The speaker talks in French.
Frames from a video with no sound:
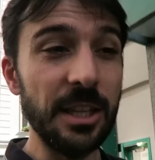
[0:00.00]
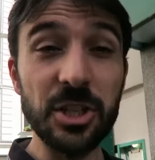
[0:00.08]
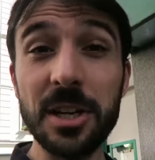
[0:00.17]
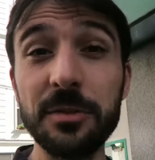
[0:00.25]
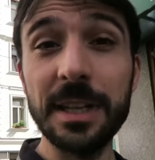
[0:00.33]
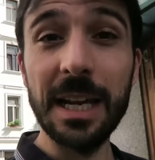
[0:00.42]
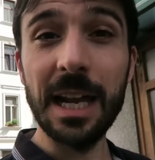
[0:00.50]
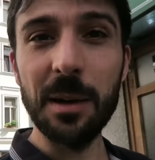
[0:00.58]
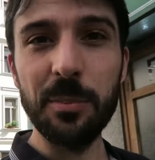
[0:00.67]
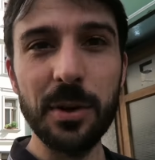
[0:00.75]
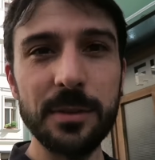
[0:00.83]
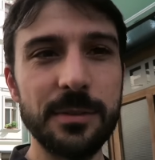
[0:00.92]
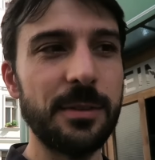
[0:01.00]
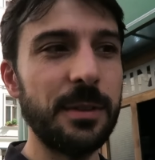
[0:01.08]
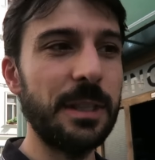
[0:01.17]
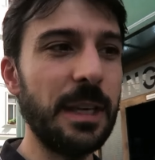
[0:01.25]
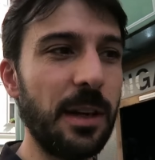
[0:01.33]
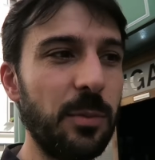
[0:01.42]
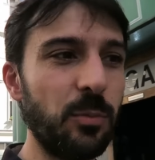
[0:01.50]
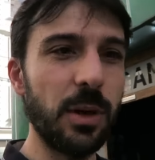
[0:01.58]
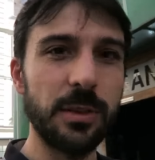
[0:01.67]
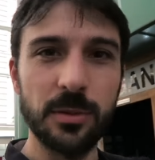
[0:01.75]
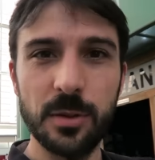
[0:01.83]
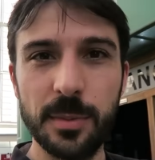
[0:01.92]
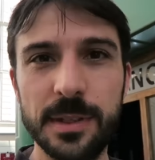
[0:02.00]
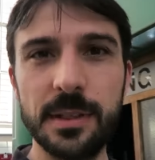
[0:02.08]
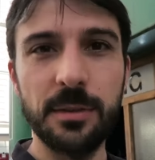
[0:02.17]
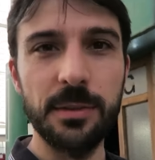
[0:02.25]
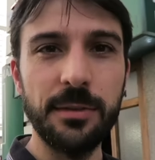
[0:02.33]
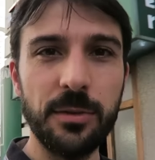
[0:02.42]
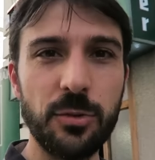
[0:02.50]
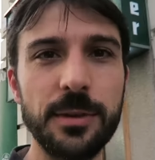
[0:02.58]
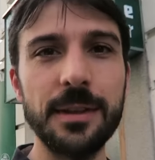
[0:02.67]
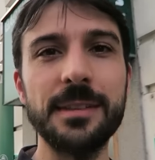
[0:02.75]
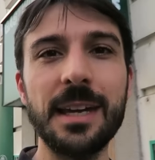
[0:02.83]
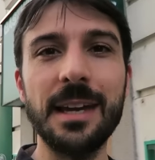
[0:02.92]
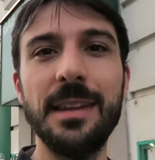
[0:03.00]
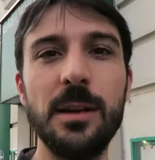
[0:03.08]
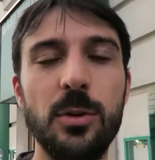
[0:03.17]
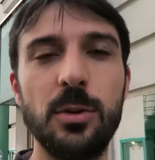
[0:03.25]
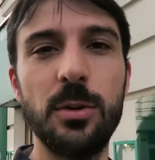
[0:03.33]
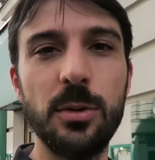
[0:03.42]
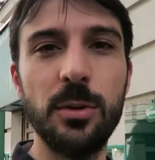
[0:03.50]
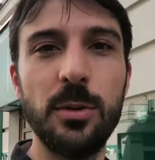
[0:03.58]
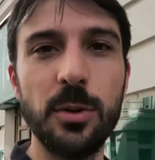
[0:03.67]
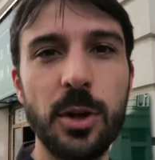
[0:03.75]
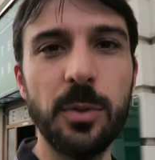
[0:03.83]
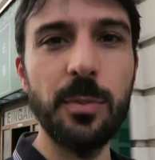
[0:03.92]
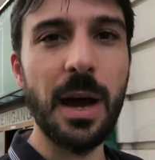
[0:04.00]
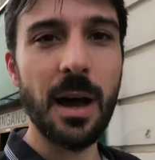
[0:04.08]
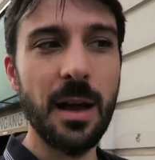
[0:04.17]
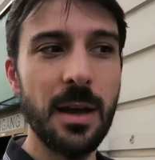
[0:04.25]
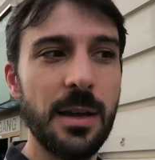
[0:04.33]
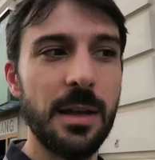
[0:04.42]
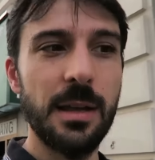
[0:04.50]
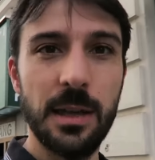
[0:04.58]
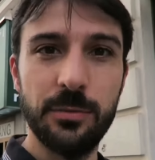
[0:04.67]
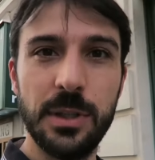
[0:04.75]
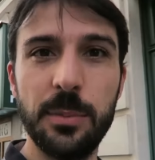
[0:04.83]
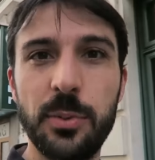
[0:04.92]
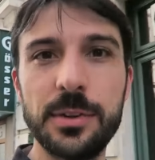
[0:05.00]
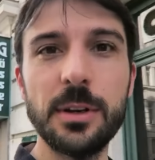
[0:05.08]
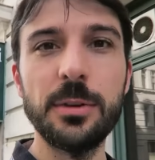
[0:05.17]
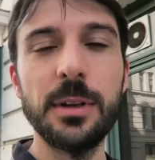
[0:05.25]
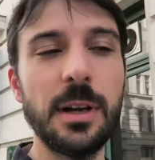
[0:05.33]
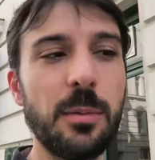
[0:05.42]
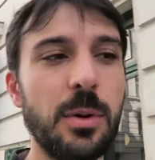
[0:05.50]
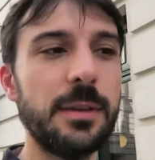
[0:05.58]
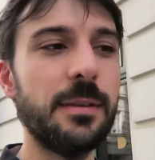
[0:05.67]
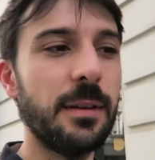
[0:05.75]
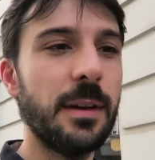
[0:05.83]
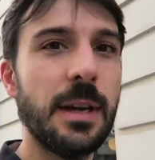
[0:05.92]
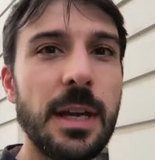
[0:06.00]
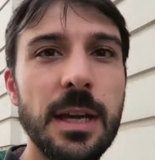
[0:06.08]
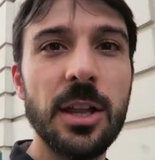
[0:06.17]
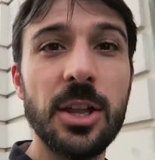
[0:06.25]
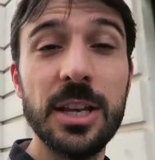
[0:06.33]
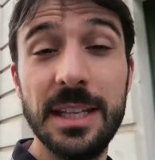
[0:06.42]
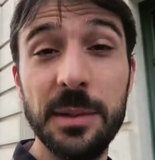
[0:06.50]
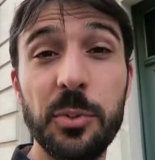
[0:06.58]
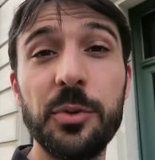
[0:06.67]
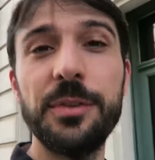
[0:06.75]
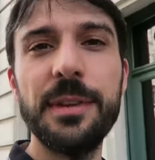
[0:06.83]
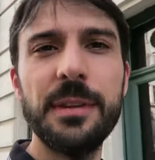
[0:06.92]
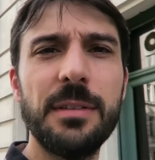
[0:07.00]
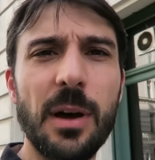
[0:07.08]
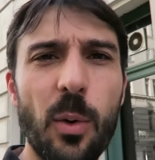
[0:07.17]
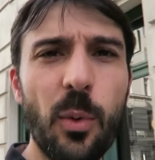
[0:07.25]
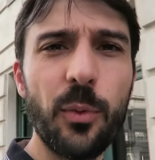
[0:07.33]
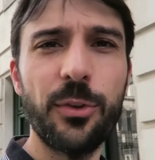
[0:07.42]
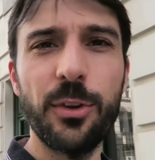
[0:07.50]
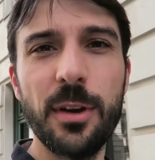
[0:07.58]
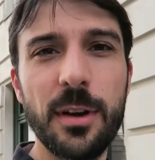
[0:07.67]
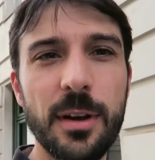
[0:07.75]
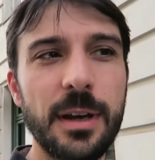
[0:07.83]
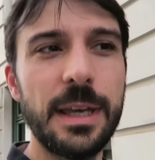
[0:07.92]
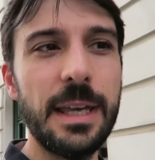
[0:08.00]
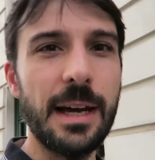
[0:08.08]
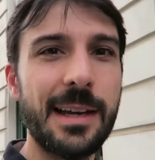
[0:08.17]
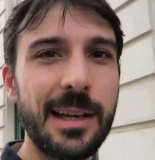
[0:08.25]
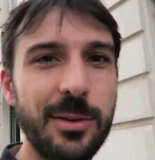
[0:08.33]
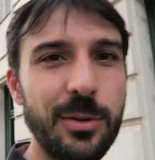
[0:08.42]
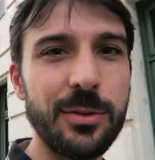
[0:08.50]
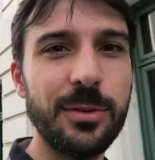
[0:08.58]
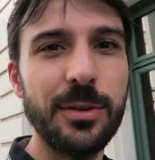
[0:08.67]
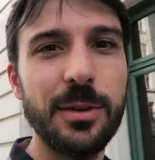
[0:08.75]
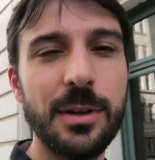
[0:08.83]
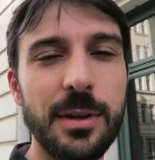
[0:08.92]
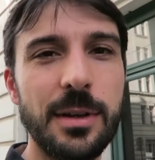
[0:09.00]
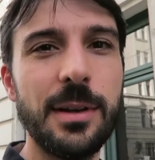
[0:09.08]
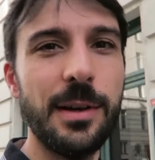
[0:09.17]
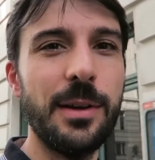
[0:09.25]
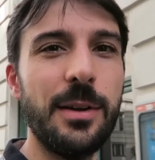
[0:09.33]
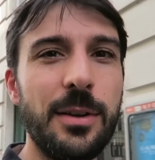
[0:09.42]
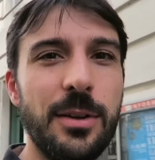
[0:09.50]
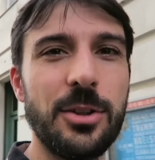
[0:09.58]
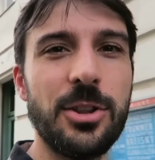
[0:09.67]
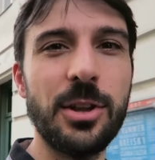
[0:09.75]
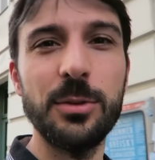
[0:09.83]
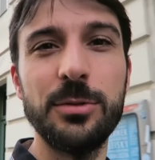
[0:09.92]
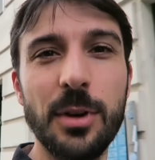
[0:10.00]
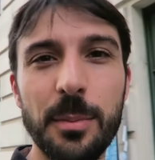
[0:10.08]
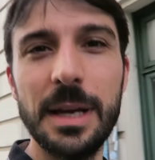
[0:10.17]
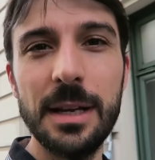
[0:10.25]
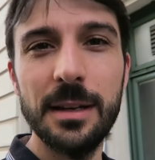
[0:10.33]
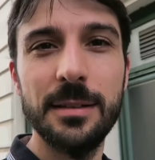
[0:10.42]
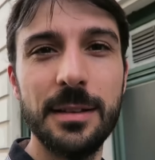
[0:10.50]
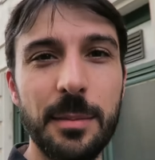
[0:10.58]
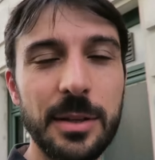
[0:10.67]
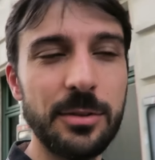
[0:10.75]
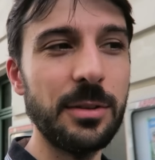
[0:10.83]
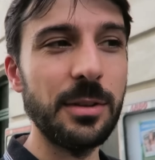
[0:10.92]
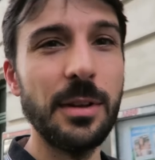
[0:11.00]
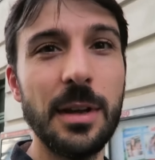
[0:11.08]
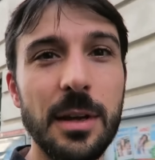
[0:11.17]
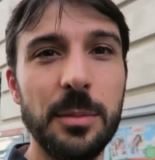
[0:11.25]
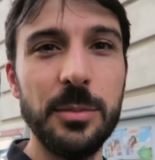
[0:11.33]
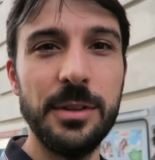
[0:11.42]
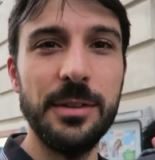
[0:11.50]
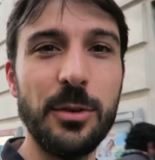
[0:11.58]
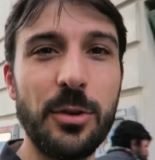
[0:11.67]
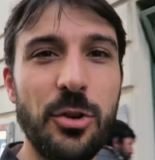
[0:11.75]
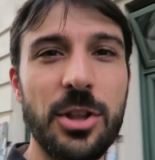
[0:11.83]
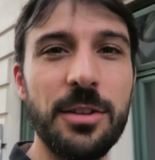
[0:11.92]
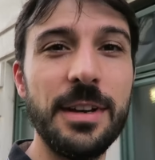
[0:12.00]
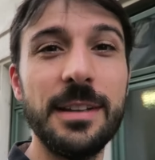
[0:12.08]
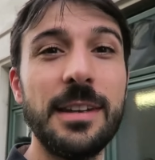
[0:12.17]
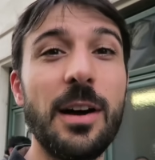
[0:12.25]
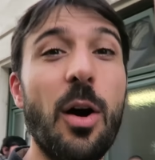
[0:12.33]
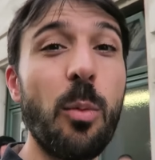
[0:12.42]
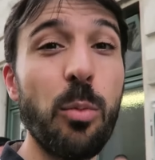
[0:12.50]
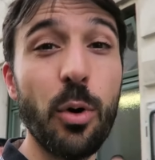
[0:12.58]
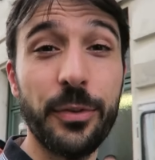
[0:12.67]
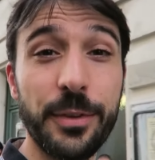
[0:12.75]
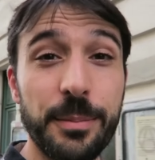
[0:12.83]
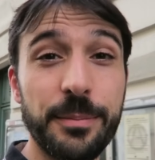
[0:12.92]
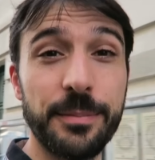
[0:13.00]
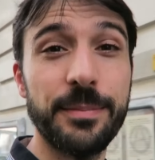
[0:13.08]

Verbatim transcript: Déjà, vous allez à la poste, il y a une boîte automatique. Vous avez juste à scanner le, code barre et vous déposez le client dans la boîte. Je l'ai déposé vers 11h et à 14h, euh, j'ai reçu un mail d'Amazon disant que j'avais été remboursé.